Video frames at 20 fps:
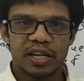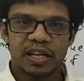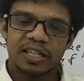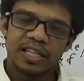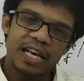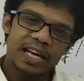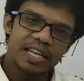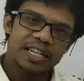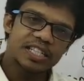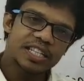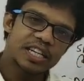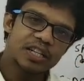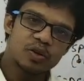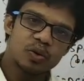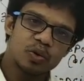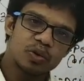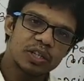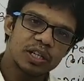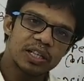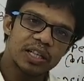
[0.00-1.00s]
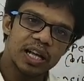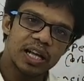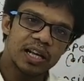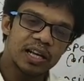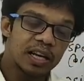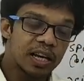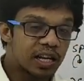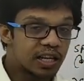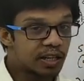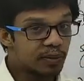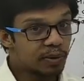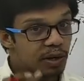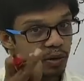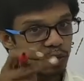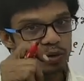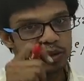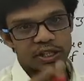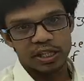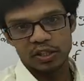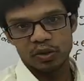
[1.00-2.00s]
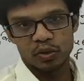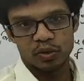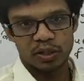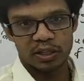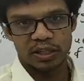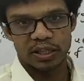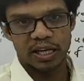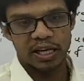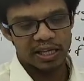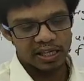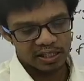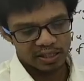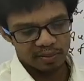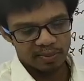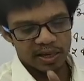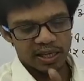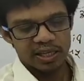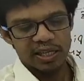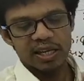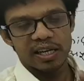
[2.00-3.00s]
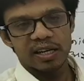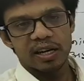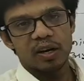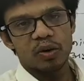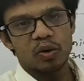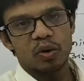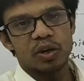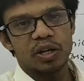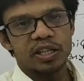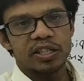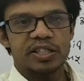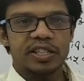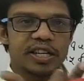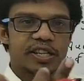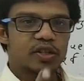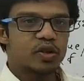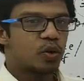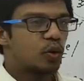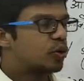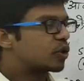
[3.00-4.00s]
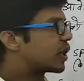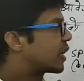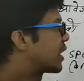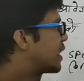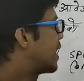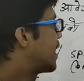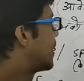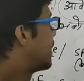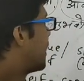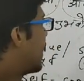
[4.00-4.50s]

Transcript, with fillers: क्या ये चेंज हो सकता है ये बिल्कुल चेंज हो सकता है ये समय के अकॉर्डिंग चेंज हो सकता है